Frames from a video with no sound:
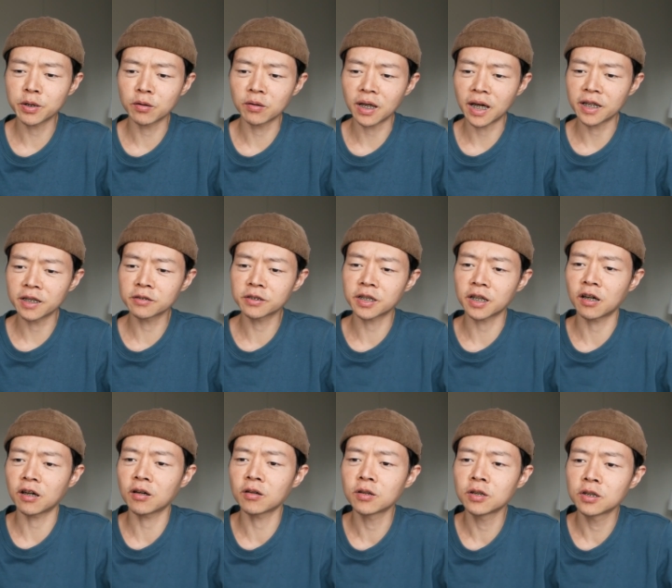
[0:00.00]
有来，又想
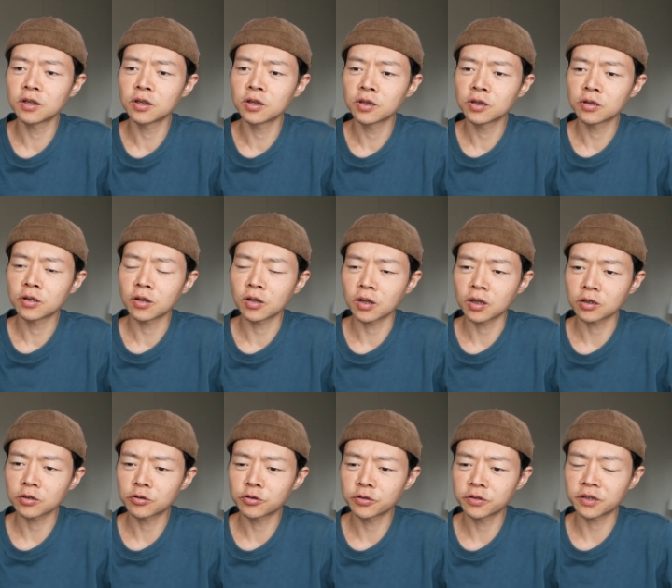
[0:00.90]
要
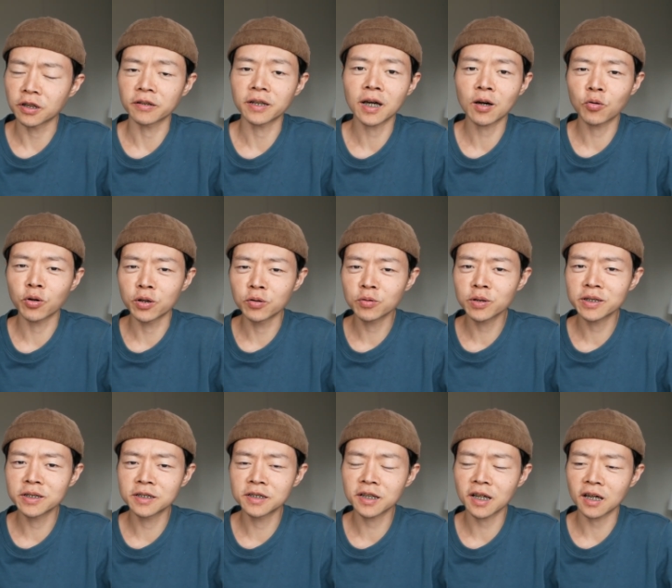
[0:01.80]
哦去找他回
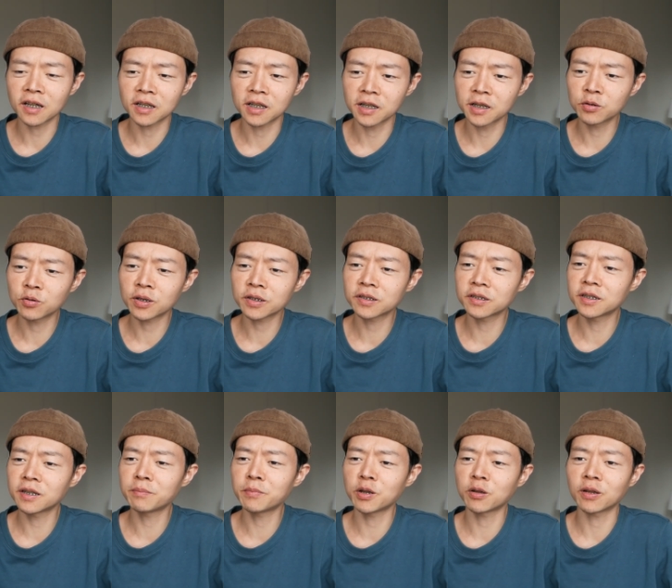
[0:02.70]
味一下；隔一段时
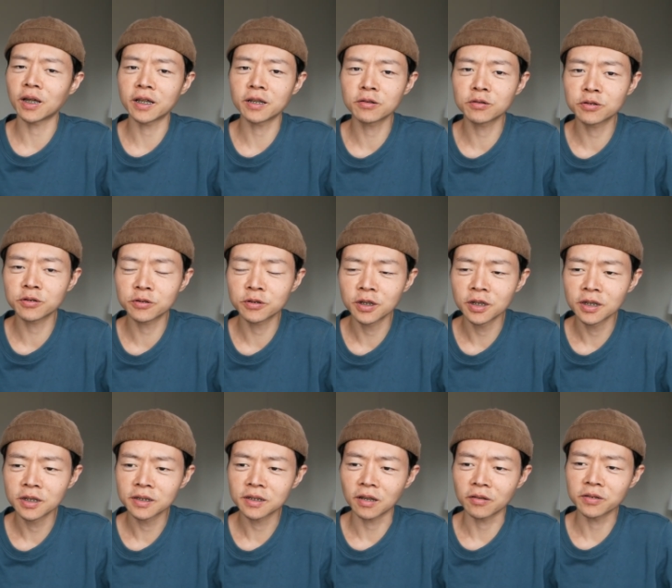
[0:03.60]
间没有来，又去
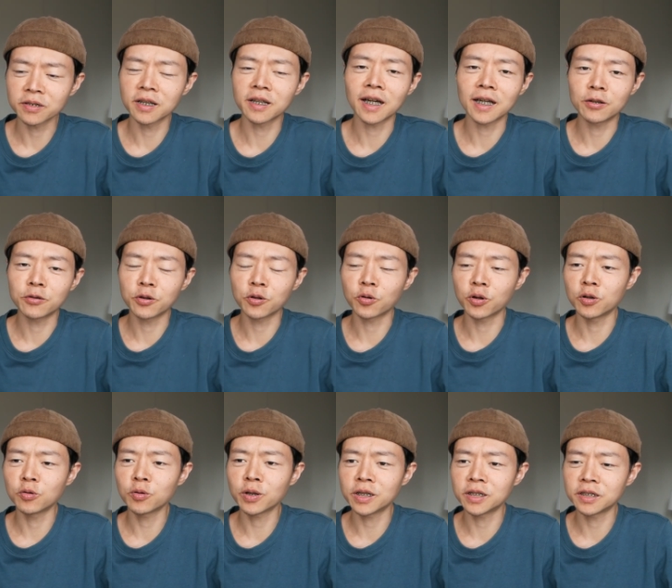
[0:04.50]
找这个感觉回
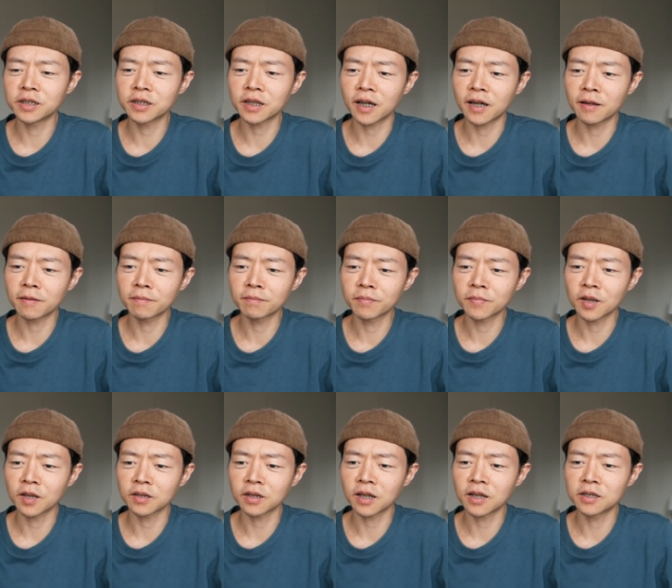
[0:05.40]
味一下。
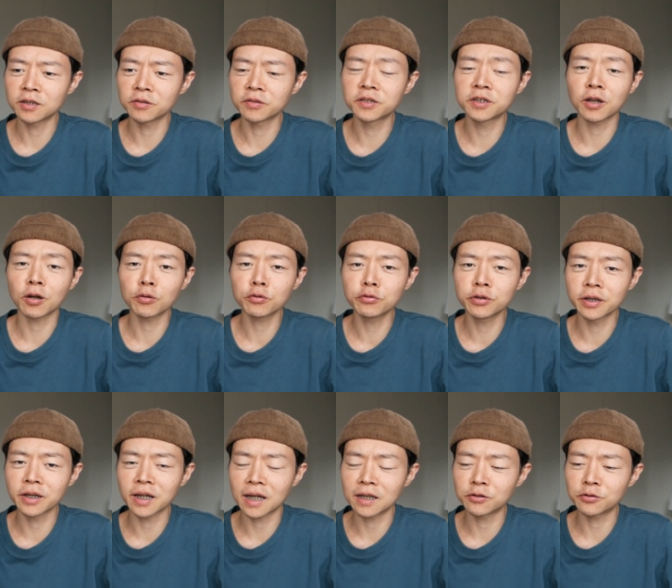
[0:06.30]
他当然就焦虑
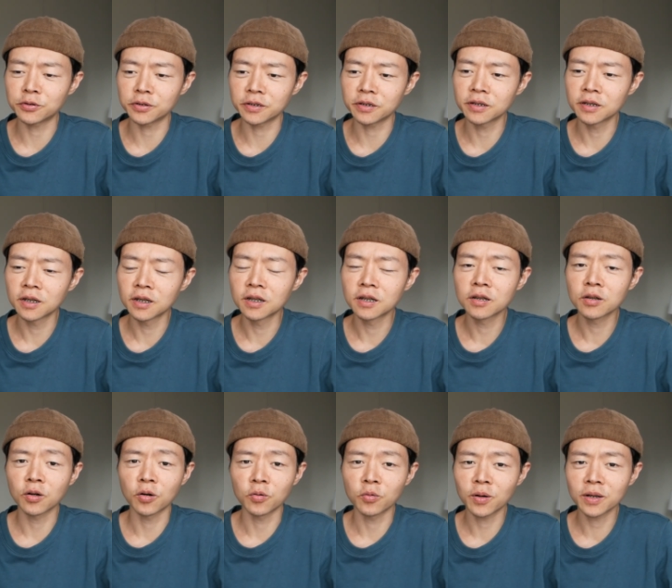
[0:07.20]
的感觉，
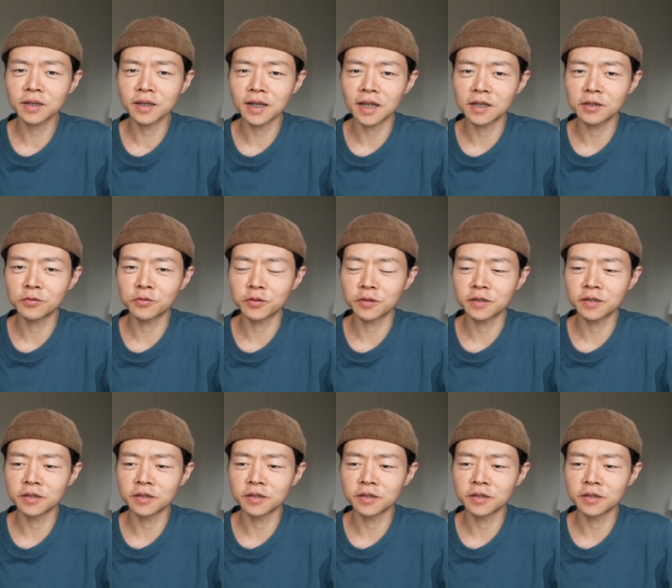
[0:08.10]
恐慌的感觉。